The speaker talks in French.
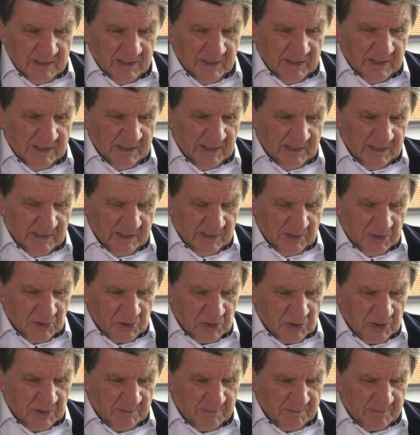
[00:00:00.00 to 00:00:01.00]
Et
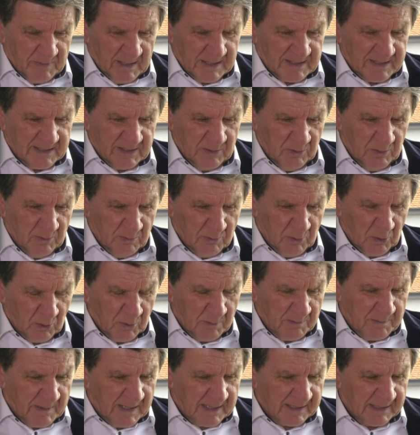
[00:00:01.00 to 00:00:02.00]
j'ai passé une
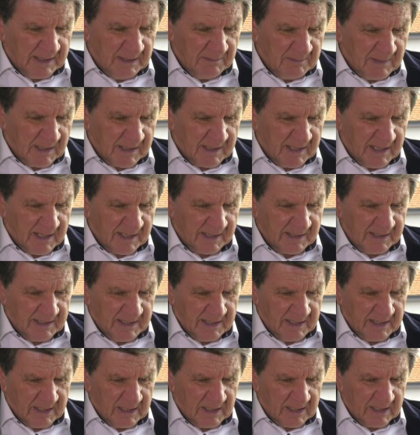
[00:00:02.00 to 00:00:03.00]
bonne partie de ma
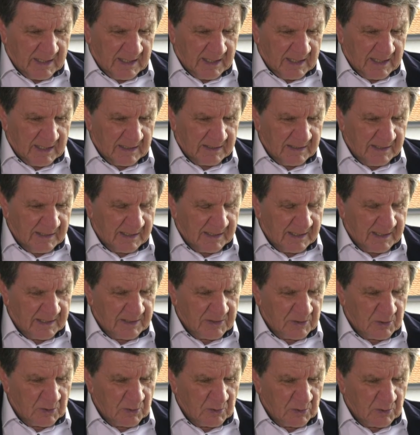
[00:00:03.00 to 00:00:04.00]
carrière à la
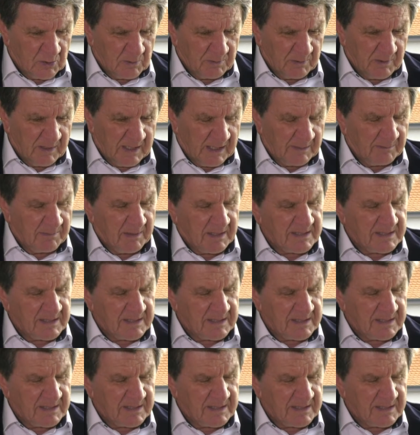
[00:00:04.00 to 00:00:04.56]
direction 4